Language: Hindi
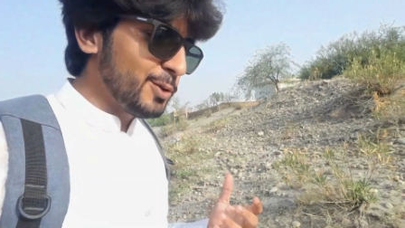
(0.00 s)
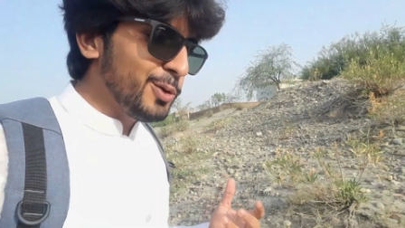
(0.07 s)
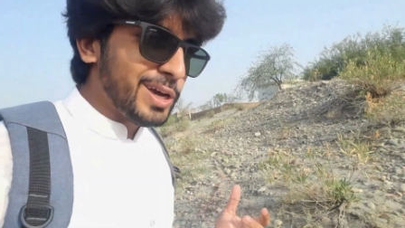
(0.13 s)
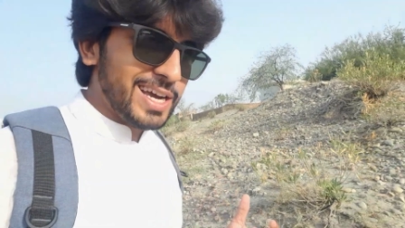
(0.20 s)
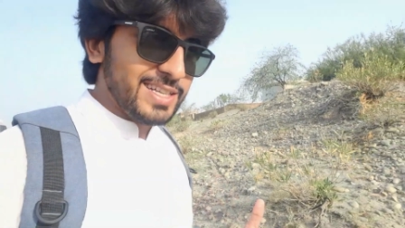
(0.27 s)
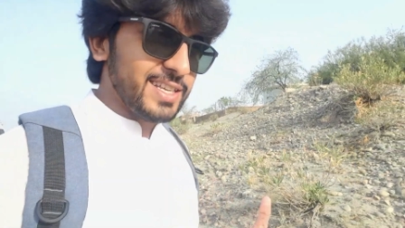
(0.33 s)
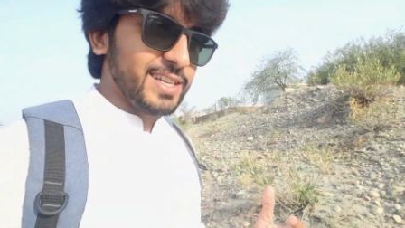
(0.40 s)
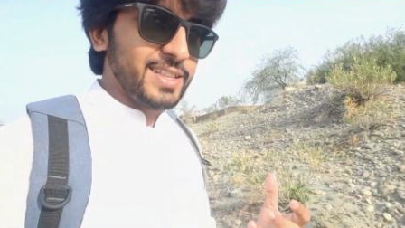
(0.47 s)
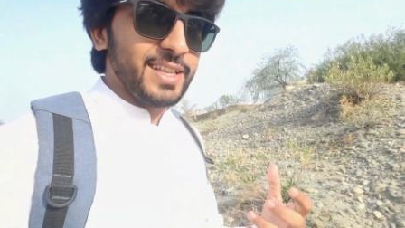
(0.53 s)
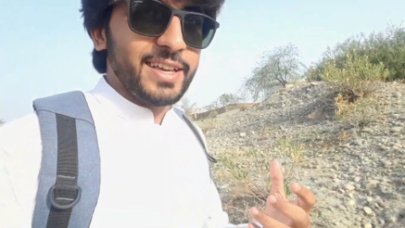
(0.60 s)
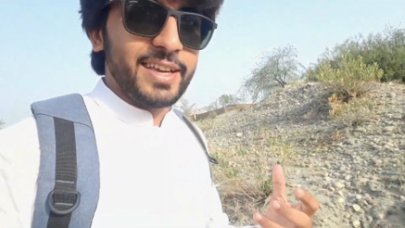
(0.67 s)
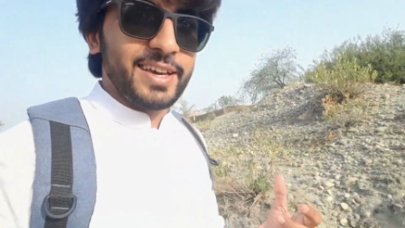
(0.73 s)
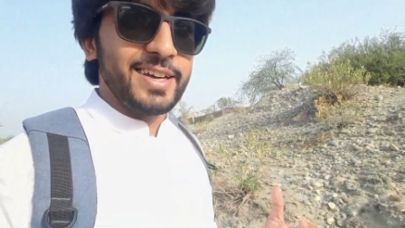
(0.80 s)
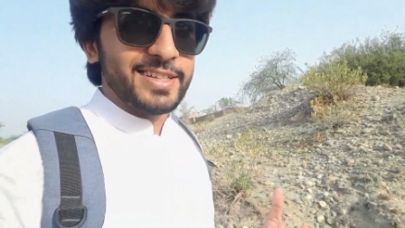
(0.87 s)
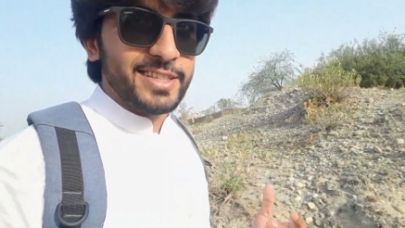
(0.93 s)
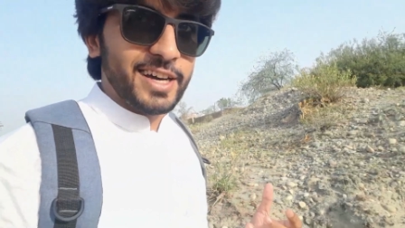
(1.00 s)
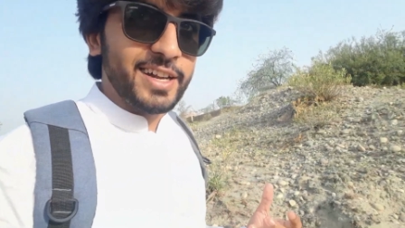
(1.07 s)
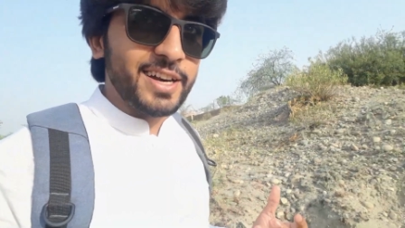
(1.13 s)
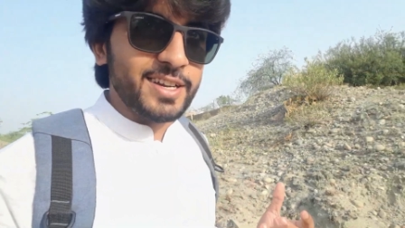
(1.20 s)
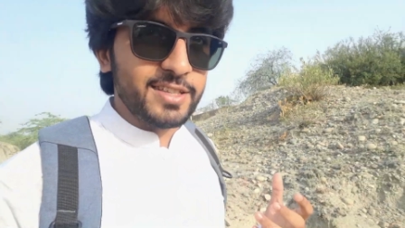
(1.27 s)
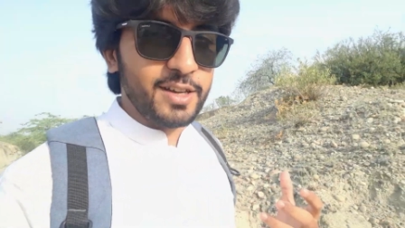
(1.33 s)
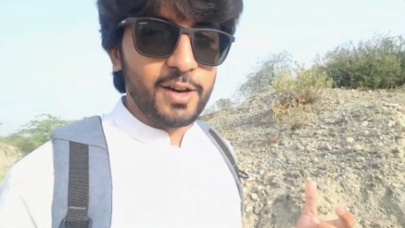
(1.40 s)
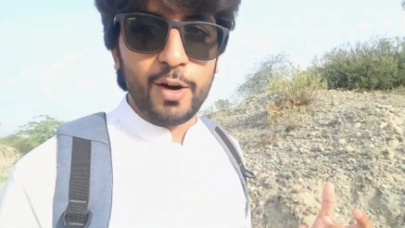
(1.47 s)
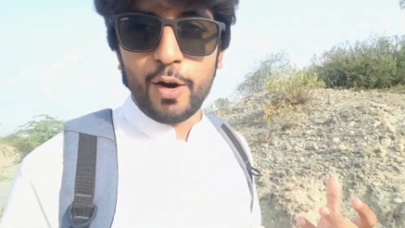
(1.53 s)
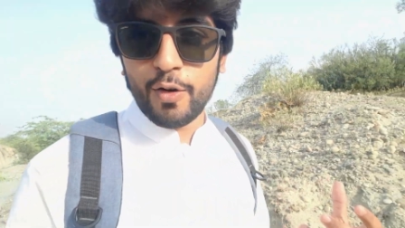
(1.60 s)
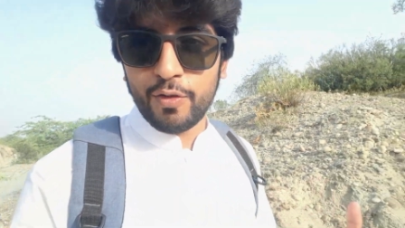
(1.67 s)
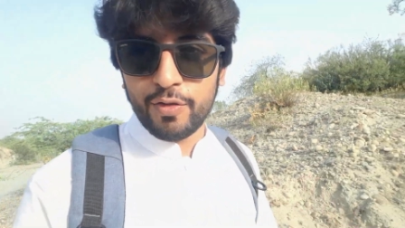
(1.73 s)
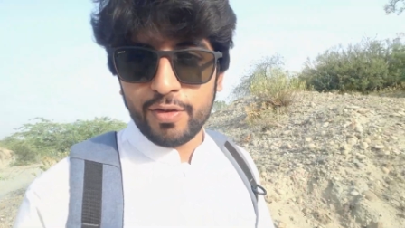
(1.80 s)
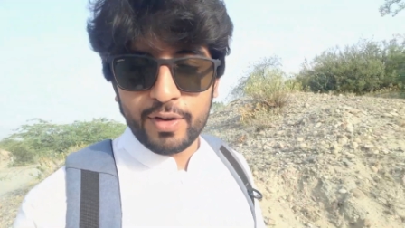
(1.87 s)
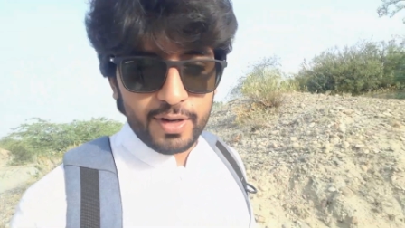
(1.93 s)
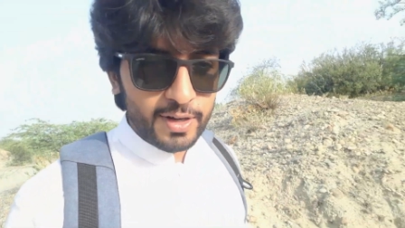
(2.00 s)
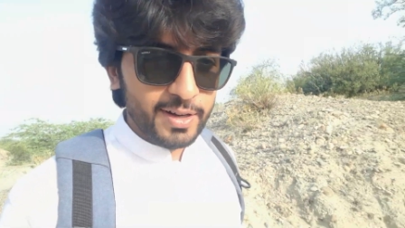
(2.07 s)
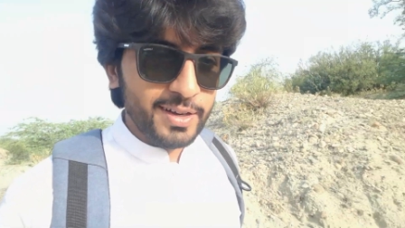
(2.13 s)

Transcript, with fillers: यूँ कह सकते हैं कि अनजाना सा खौफ